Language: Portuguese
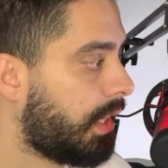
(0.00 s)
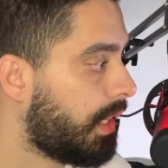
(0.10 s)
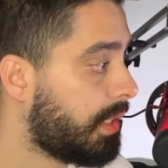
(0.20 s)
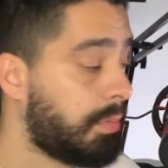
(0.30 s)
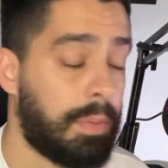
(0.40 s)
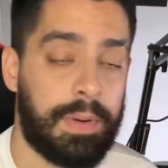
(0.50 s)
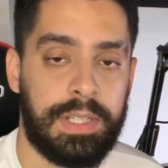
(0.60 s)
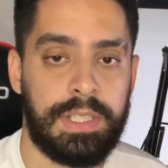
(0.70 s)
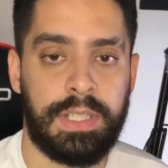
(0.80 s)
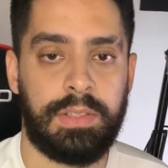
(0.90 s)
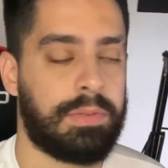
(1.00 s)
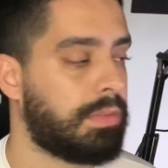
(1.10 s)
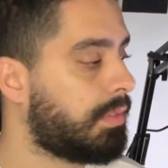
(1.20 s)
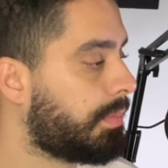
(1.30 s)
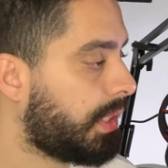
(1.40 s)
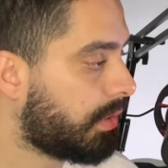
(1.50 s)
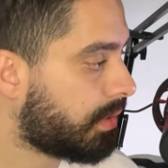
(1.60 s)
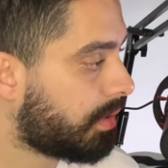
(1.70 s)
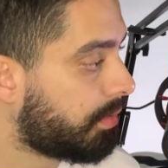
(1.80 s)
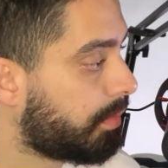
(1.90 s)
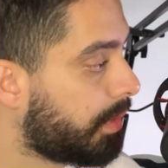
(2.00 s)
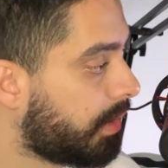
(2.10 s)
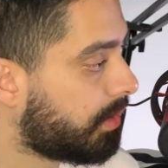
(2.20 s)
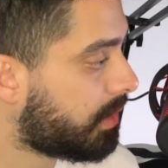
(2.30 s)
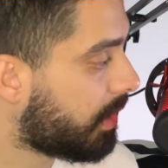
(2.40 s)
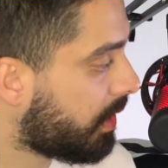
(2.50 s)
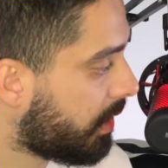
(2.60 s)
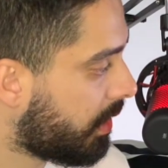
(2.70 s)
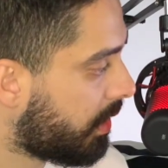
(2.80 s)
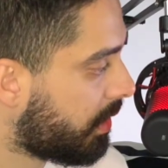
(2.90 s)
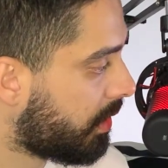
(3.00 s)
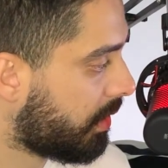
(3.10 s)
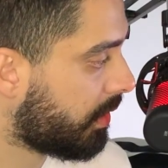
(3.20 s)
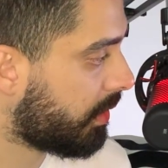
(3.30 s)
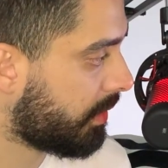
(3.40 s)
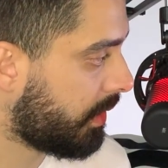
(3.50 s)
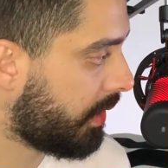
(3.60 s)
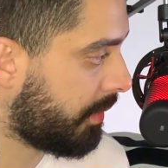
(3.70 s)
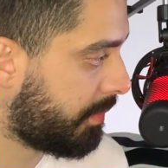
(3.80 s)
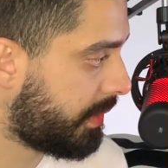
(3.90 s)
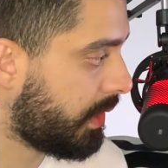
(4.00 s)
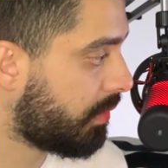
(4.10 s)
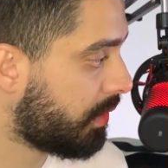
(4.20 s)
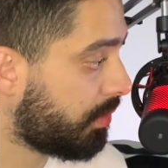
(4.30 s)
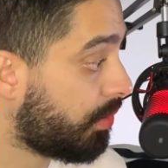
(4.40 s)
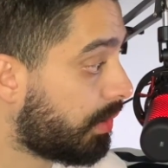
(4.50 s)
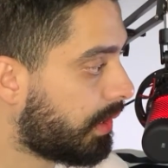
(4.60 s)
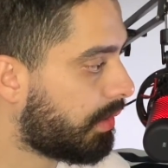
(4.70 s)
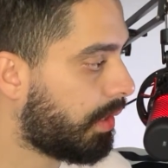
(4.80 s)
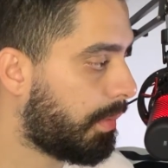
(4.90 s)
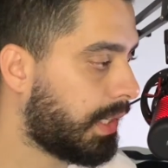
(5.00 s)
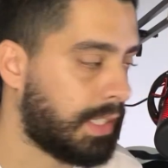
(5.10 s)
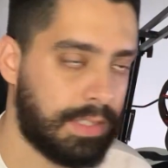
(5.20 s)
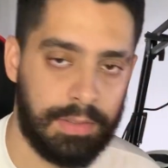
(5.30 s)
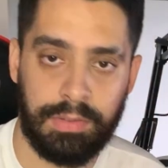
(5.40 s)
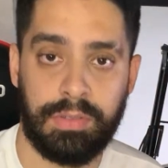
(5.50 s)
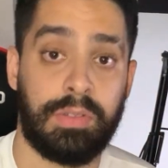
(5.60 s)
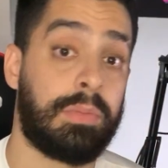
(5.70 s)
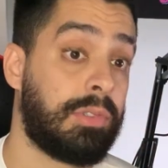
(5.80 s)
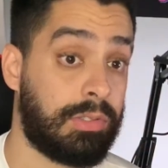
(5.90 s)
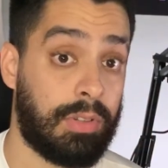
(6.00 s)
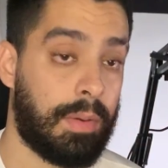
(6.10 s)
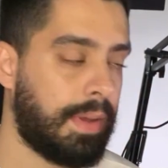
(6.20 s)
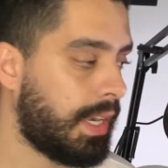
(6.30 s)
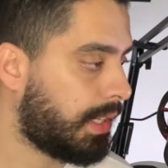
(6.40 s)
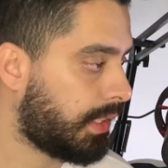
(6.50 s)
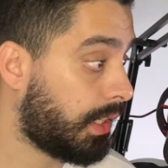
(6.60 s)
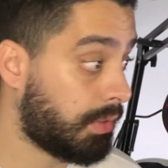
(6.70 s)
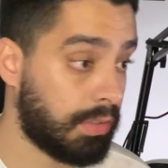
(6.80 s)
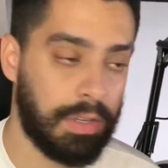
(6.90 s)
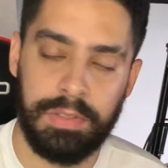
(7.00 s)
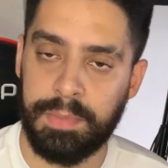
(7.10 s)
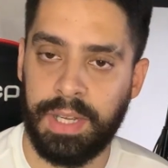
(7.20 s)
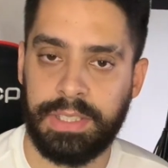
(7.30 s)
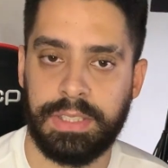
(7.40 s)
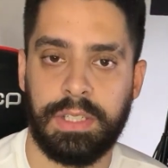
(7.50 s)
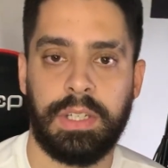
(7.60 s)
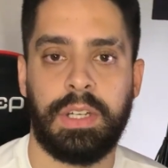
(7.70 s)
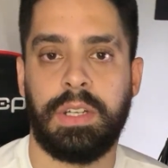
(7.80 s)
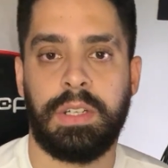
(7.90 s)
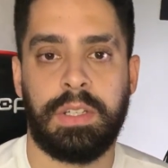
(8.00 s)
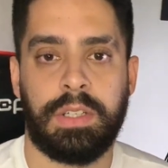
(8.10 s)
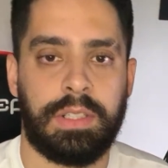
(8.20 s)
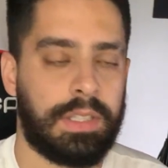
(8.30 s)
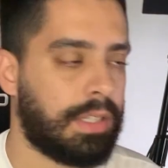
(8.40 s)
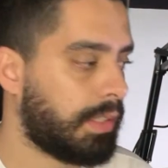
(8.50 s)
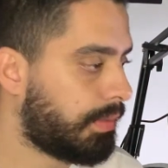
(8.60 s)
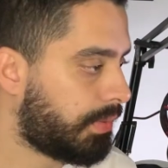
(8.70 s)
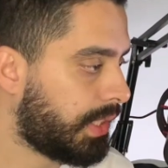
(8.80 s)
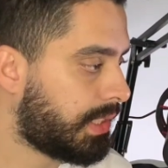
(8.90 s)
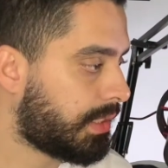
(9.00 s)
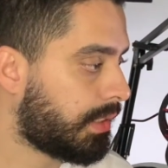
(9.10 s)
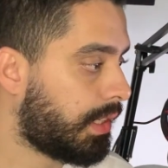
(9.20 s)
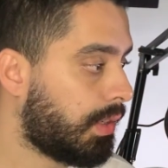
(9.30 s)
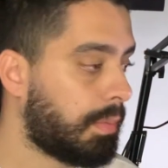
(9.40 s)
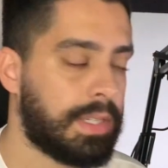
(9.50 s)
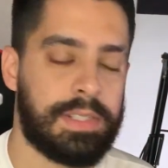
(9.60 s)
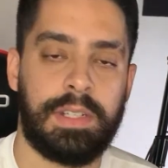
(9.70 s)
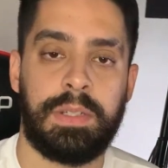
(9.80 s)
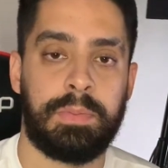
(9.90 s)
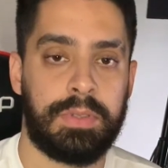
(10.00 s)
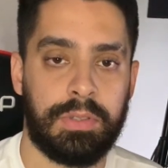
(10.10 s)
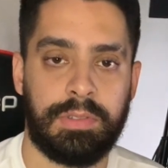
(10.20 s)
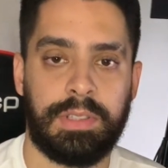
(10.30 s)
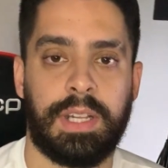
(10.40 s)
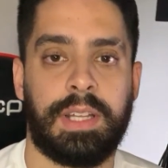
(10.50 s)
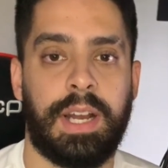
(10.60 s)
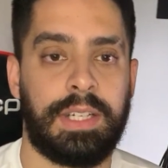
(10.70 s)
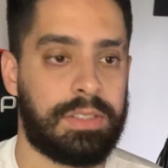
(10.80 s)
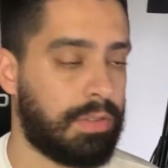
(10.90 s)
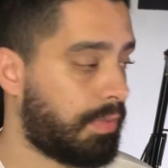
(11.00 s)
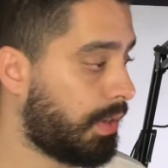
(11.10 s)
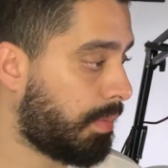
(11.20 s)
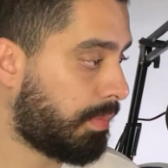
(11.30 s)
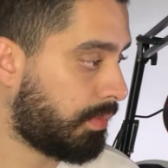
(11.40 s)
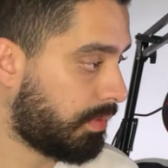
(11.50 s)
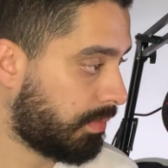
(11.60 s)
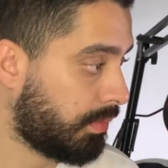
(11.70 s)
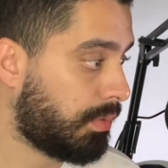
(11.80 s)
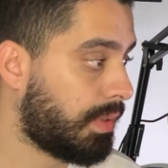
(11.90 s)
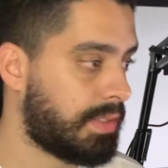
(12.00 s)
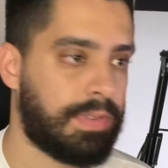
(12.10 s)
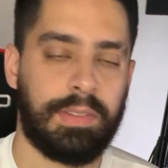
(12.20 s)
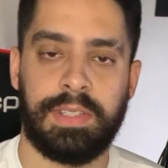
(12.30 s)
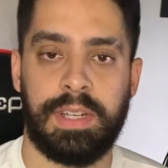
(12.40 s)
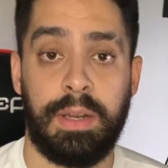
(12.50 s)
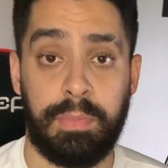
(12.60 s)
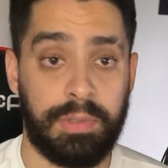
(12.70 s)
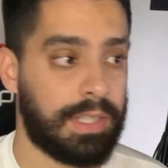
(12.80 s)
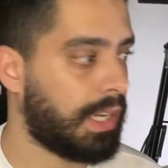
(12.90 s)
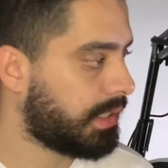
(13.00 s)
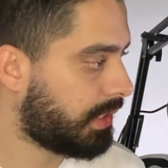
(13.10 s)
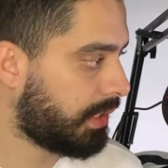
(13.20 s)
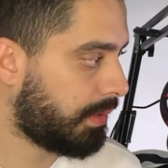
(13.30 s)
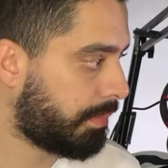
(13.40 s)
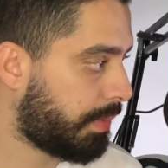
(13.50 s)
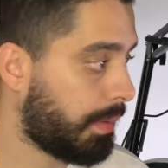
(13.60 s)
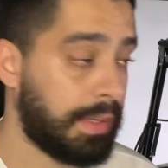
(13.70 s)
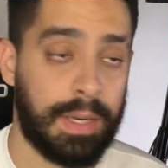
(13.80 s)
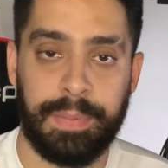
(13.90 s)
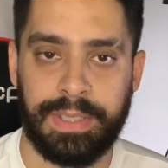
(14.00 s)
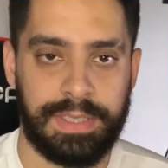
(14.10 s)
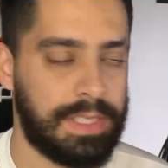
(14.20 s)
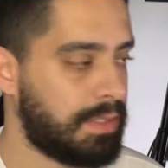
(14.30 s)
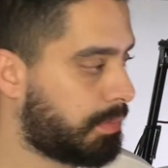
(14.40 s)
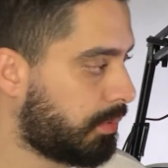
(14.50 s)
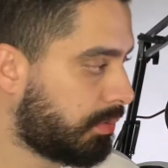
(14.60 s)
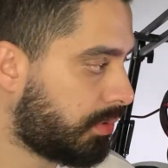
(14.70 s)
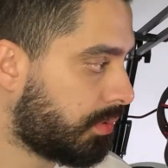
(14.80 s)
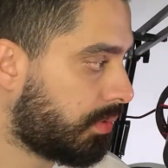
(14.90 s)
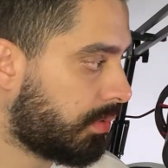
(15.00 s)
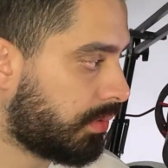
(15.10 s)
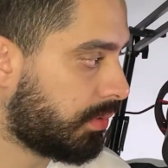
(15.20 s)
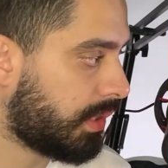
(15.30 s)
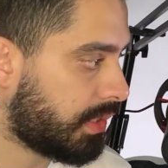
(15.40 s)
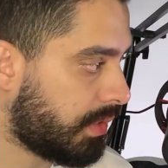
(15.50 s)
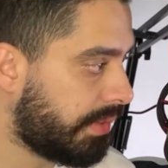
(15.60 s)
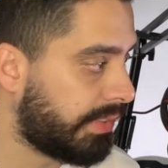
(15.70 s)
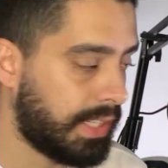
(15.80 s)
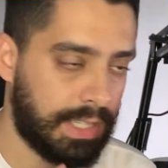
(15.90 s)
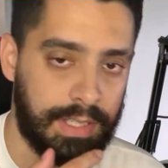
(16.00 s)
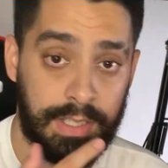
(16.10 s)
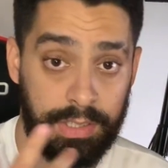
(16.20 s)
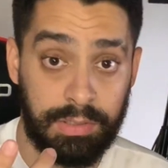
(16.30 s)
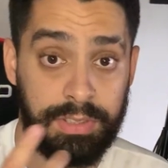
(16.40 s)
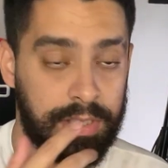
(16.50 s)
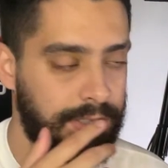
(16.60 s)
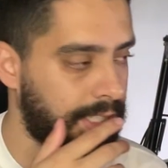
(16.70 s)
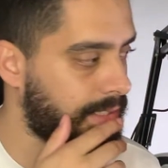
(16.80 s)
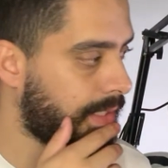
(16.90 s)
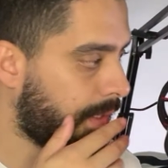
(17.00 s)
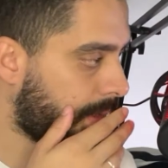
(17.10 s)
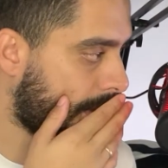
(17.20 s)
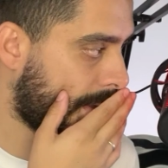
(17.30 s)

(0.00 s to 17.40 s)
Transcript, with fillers: Aliás, boa partida do, do Mendonça. O Mendonça, é, se não ajudou tanto na marcação como contra o América, que ele correu demais, é, fez, criou bastante, puxou contra-ataque, sofreu duas faltas ali por trás que para mim era para ter sido expulso, o Lucas Oliveira e o Luciano Castan.